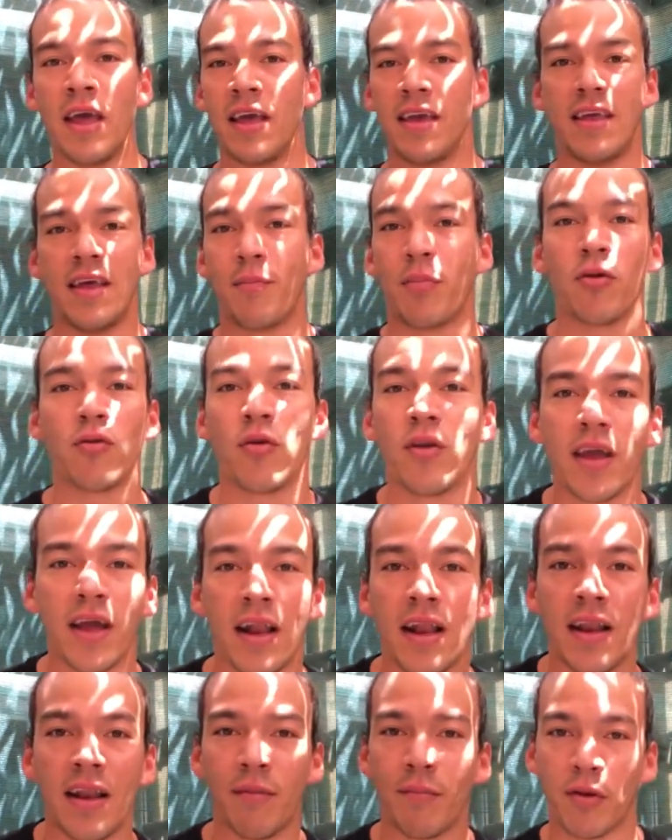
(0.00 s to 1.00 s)
Y de pronto
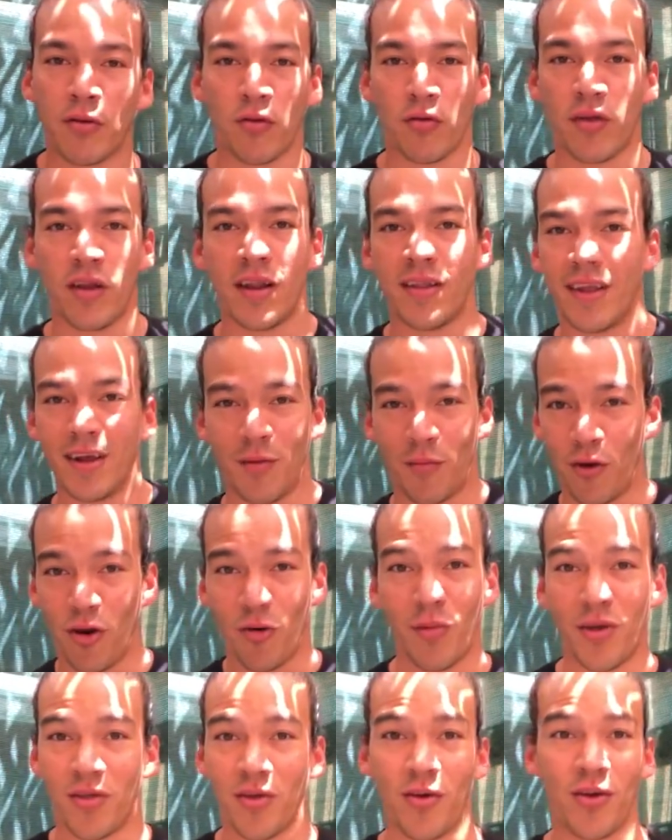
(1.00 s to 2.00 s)
llega el patrocinante, como lo
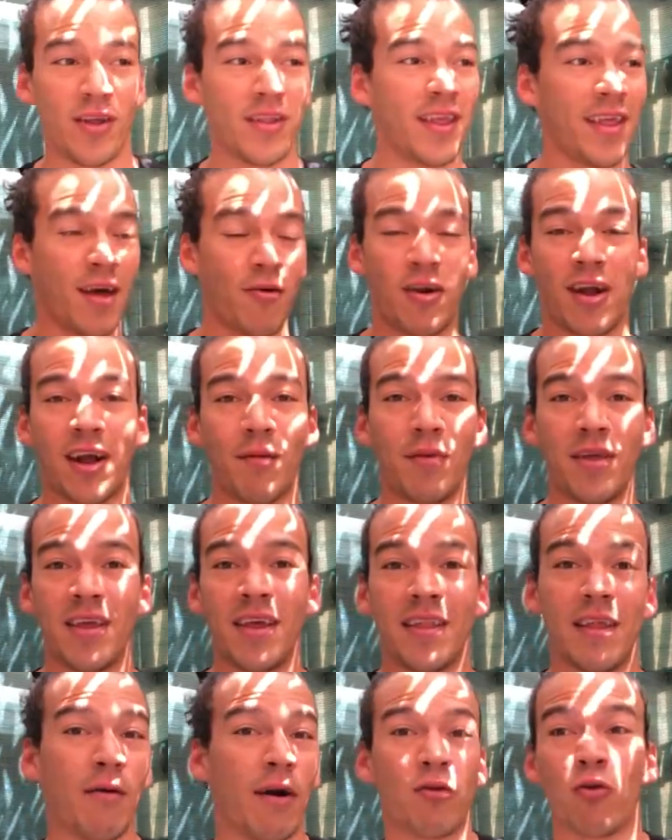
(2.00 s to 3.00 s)
menciono, y te da una
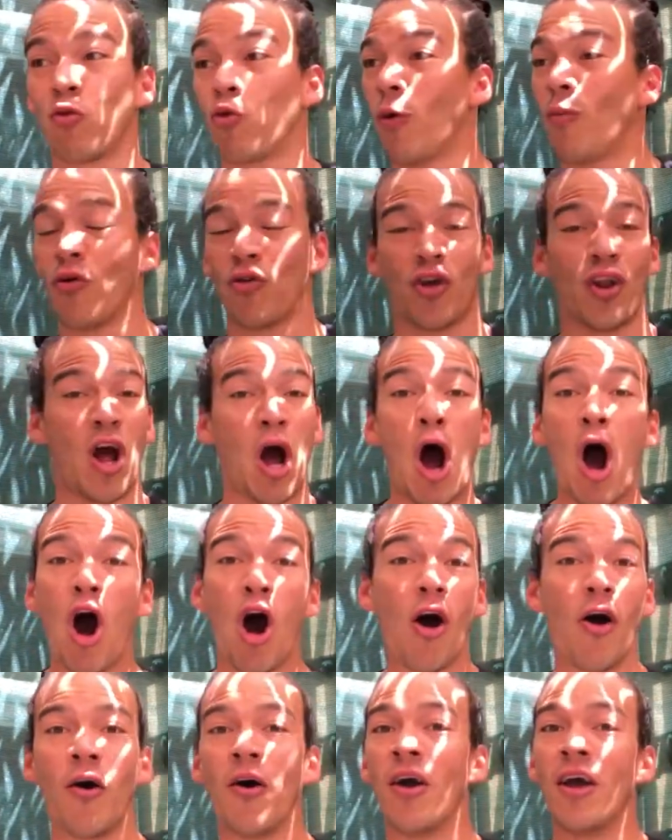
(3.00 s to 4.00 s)
camisita y vas tú todo emocionado,
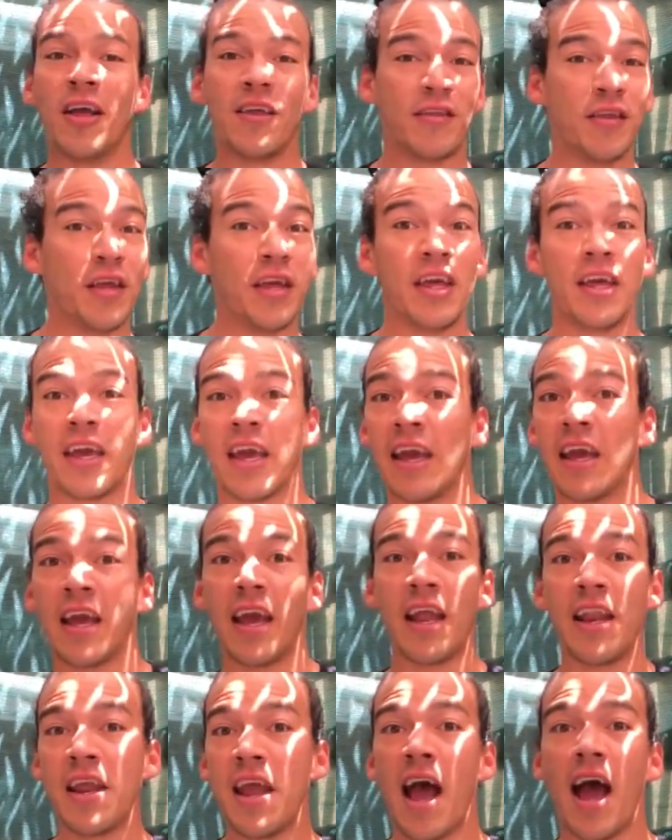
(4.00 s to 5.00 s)
oh, sí, que
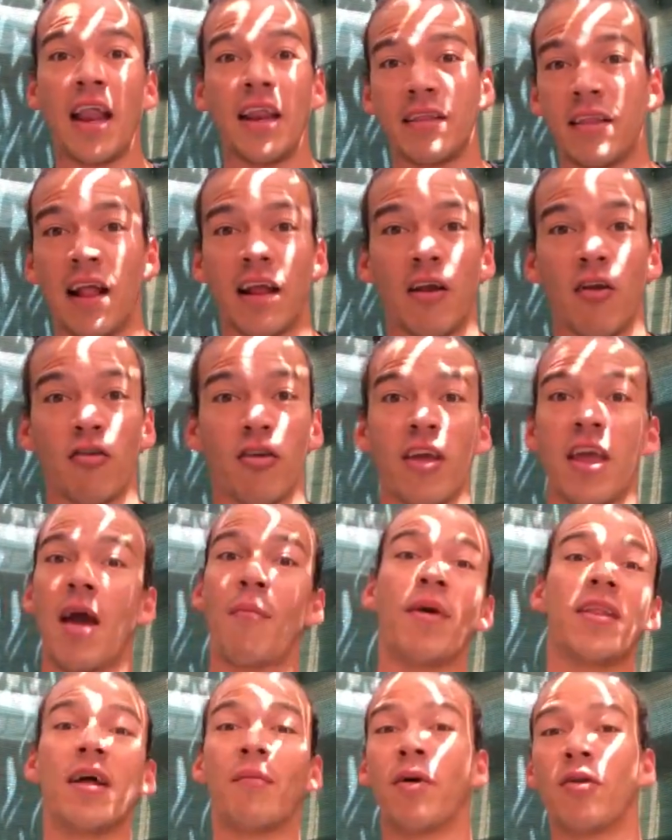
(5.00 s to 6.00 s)
genial y tal, que no sé, ya
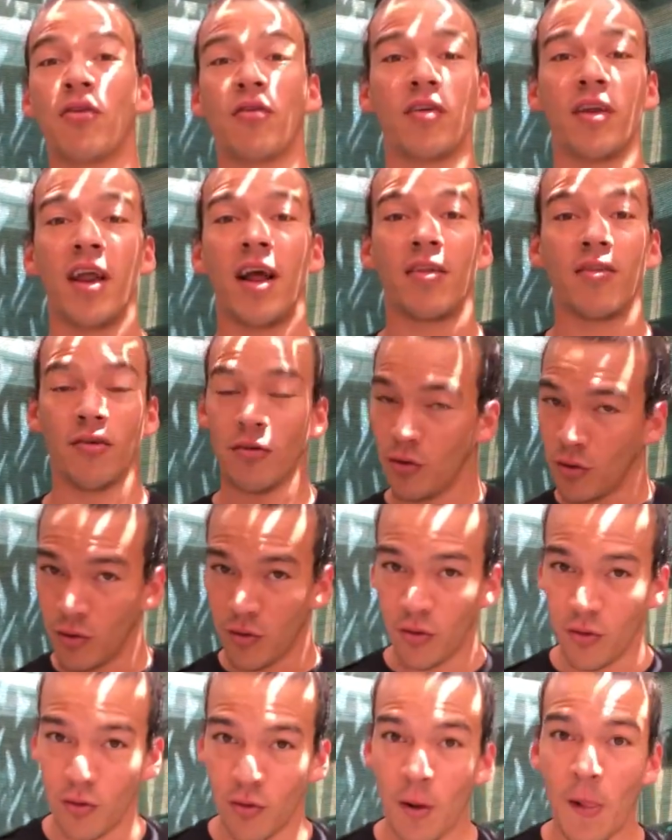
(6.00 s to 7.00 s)
me están patrocinando. No,
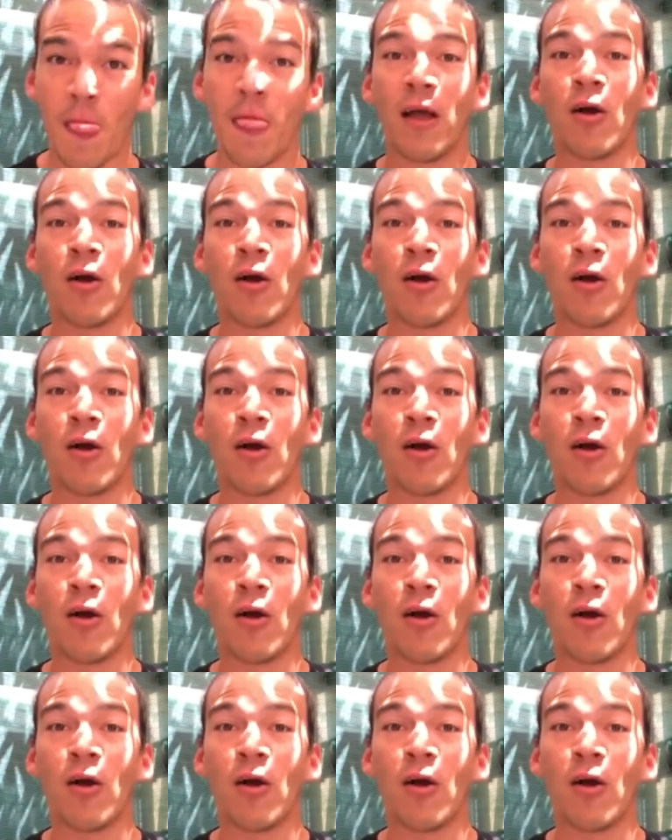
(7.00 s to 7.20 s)
no, no.